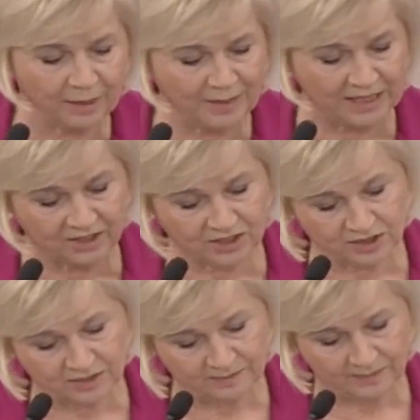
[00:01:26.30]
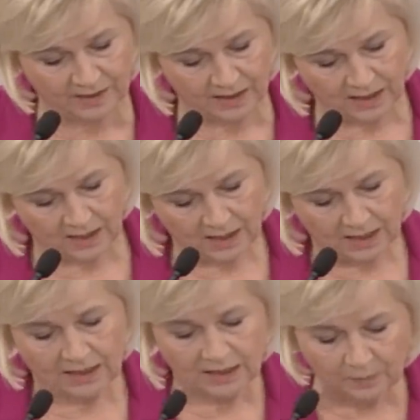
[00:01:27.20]
na marsz.
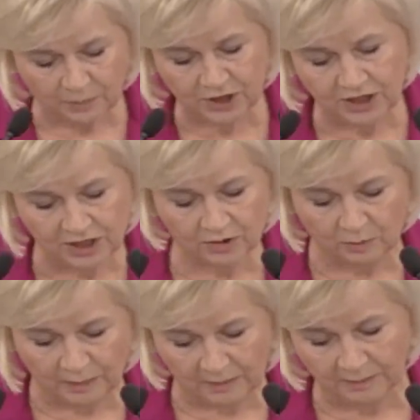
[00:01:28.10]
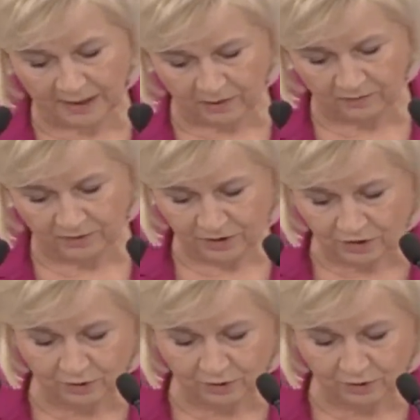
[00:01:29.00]
Nie przyjdzie tu pan Parowicz,